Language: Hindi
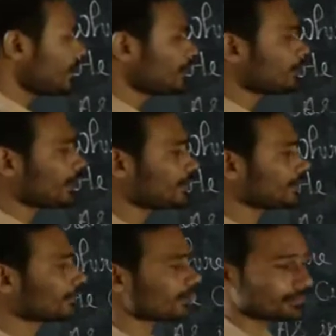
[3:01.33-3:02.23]
इन मैनी
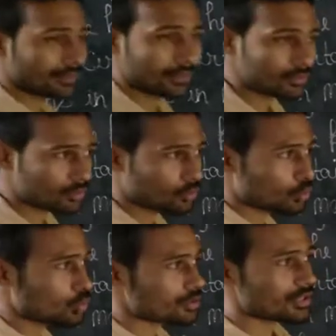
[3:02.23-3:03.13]
अदर थिंग्स
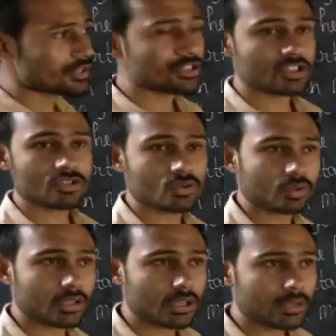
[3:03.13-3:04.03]
दूसरी चीज़ों
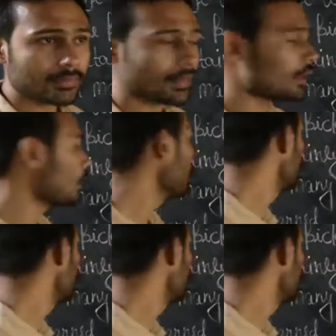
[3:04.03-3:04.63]
की तरह